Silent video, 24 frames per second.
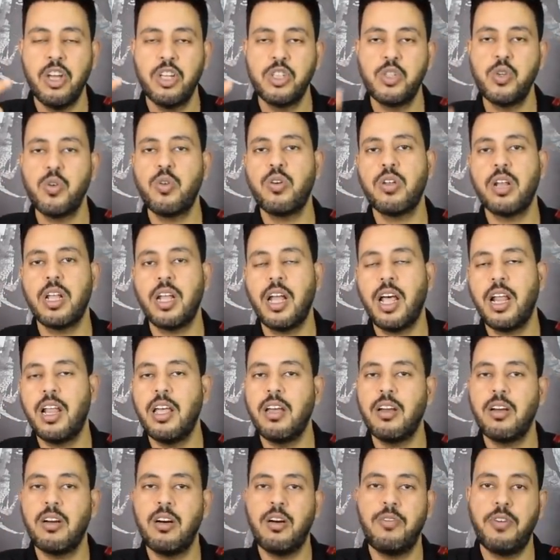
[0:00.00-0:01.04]
شكرا على
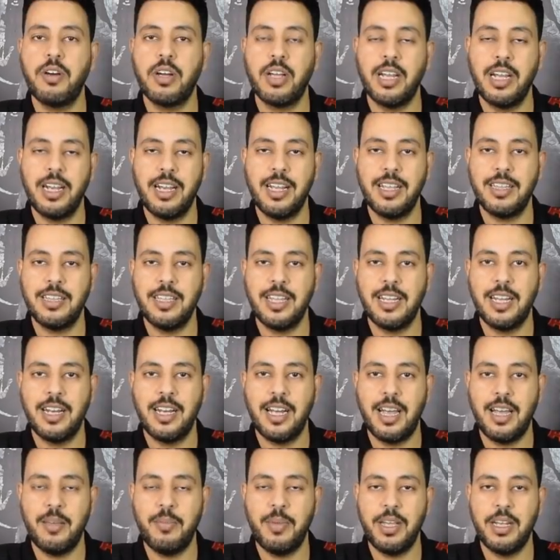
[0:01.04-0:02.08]
ايقافك للاثنين
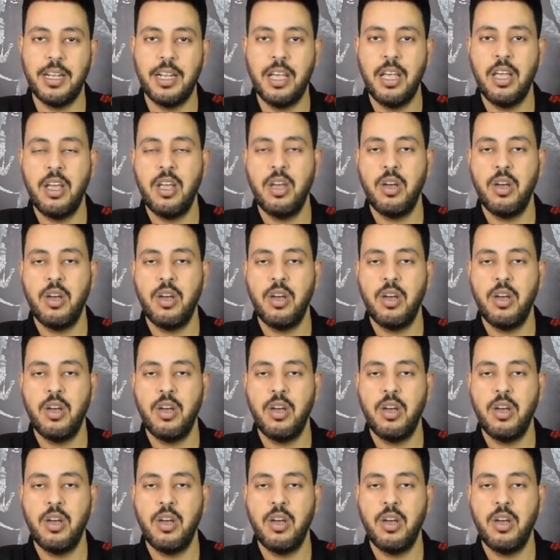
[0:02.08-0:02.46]
اللاعبين